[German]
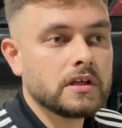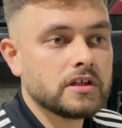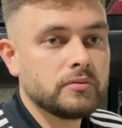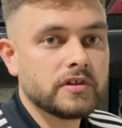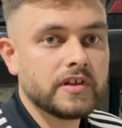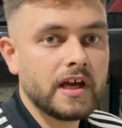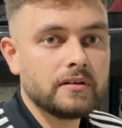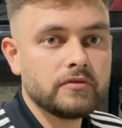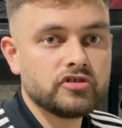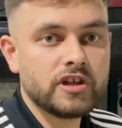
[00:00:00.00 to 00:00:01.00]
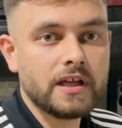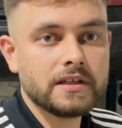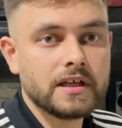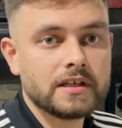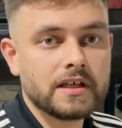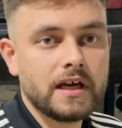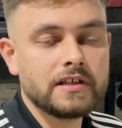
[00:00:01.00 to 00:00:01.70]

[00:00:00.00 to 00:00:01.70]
Ich würde sagen, wir starten direkt rein.